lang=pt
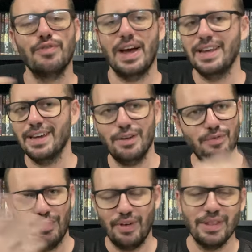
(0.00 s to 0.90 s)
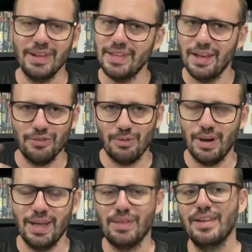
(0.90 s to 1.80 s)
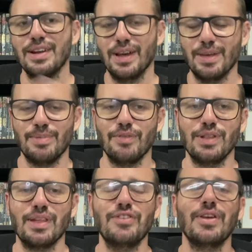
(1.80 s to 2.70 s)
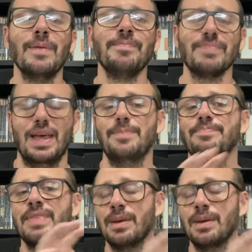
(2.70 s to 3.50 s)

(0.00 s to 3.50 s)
varinha, que eu não vou fazer ideia de qual é a sigla aqui para vocês, tá?